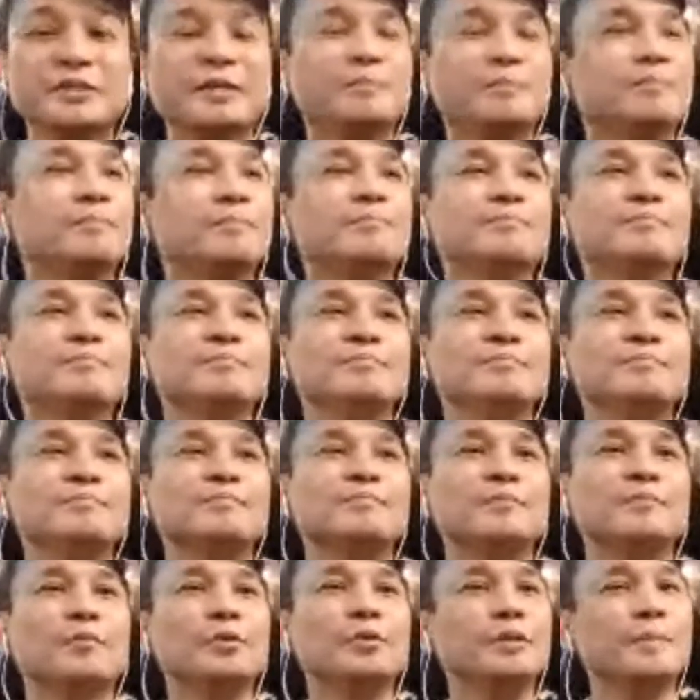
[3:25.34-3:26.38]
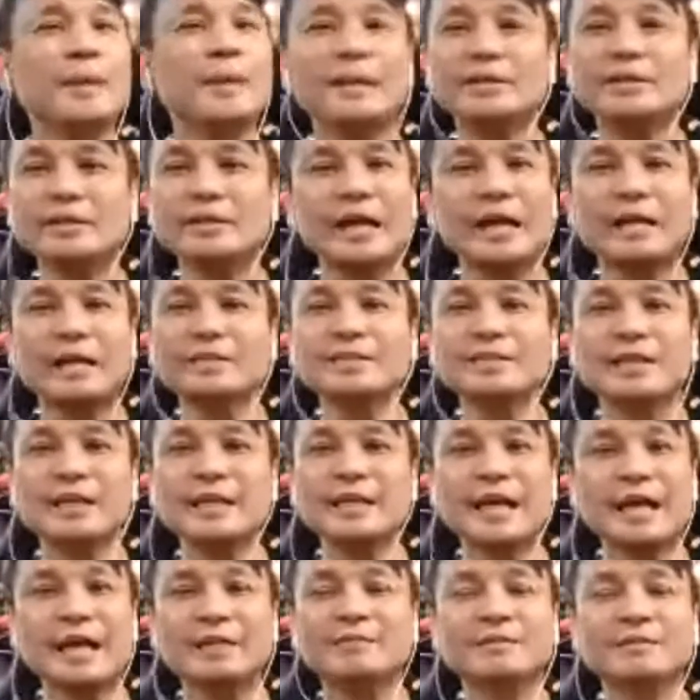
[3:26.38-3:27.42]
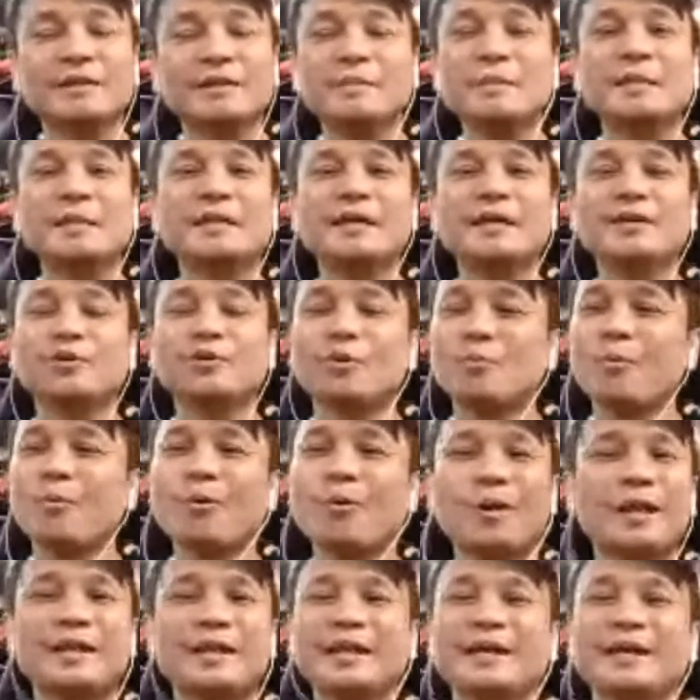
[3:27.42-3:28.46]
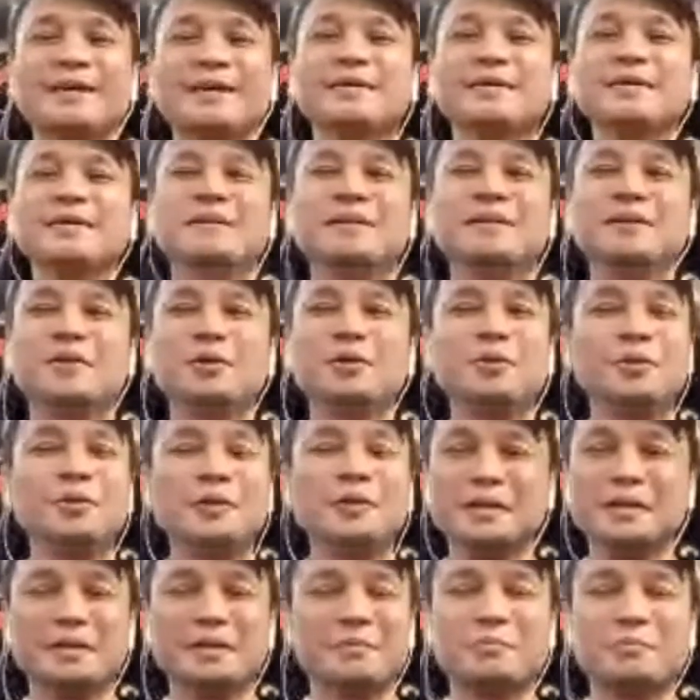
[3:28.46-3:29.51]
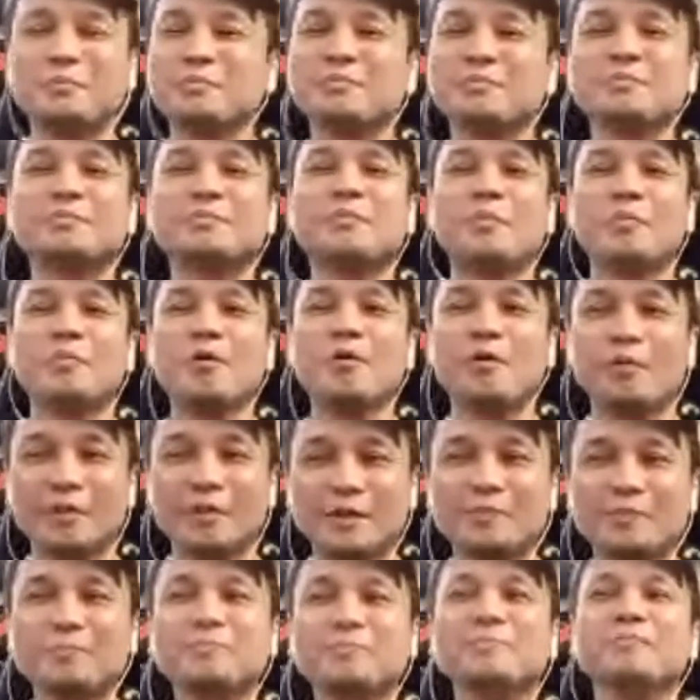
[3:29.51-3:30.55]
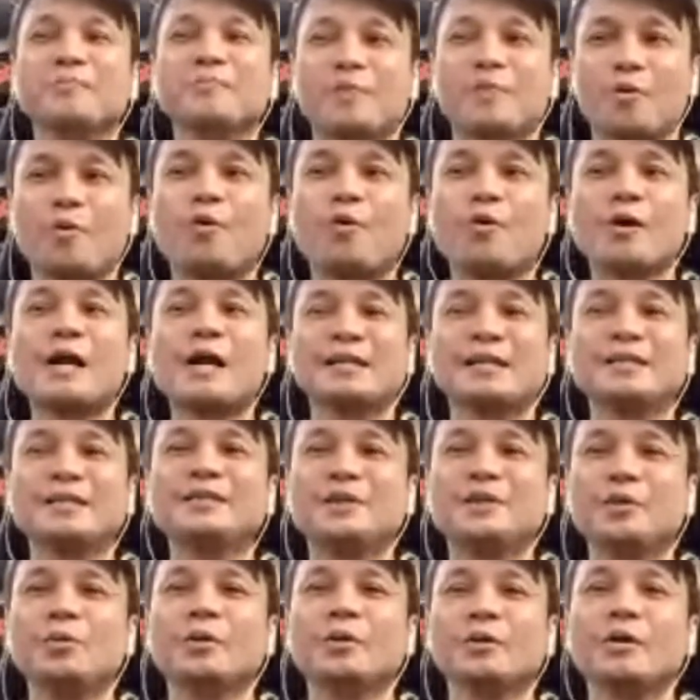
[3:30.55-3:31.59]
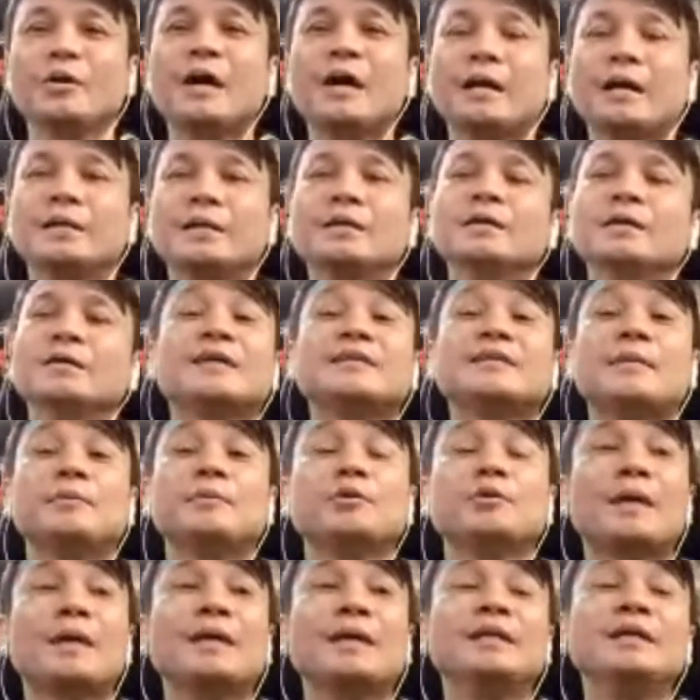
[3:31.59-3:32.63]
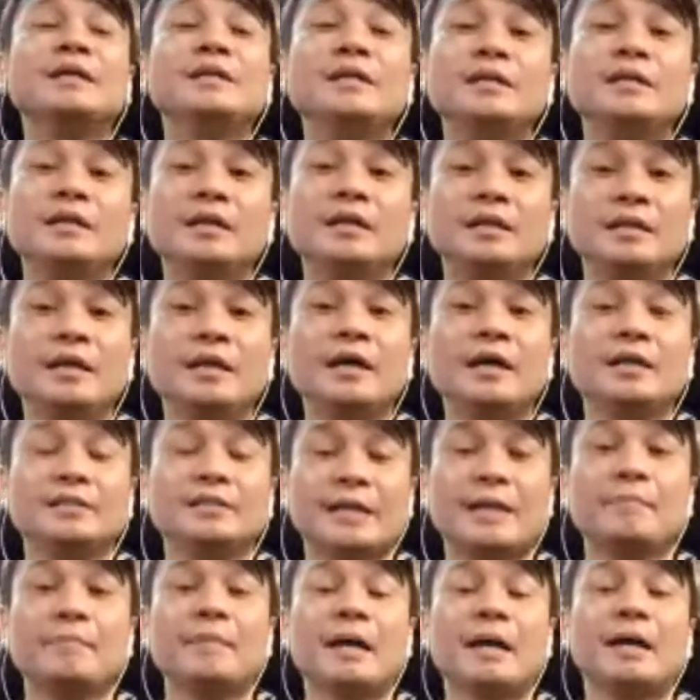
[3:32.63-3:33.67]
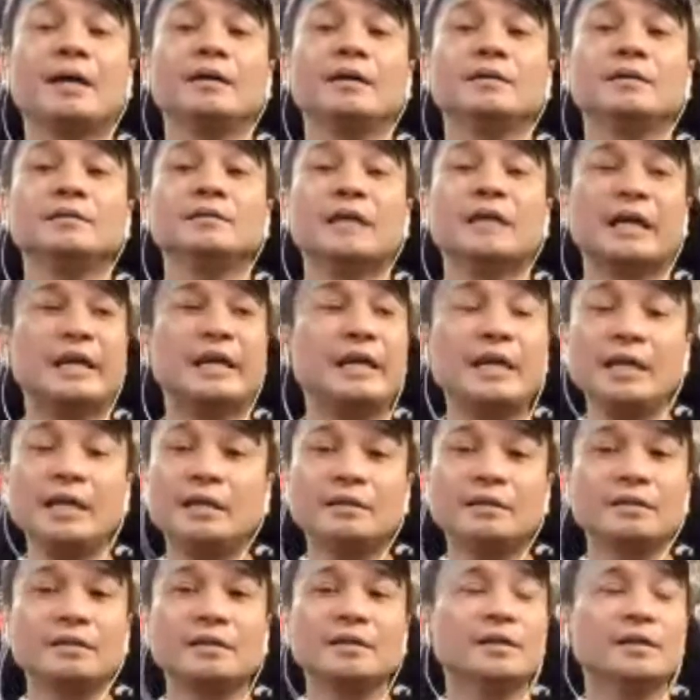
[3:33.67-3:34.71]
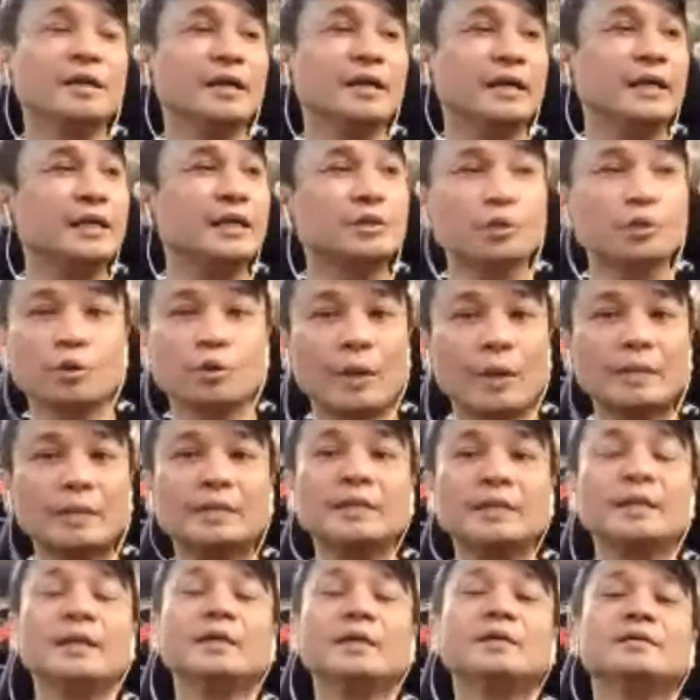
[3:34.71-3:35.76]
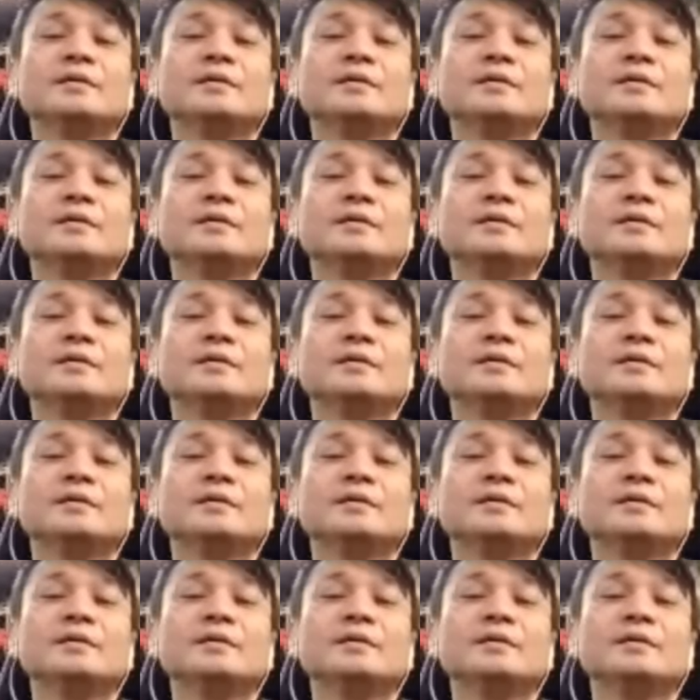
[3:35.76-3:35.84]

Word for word: อม คุณสามารถสตาร์ทใช้งานถ้าเป็นเครื่องโทรโบอะไรเนี่ยรถรุ่นอื่นอะผมก็ออกเลยโอกาสที่จะรวยค่อนข้างเยอะจากประสบการณ์ที่ที่ที่ที่เคยใช้มา อย่างฮีทฮีทจนควันขึ้นเลย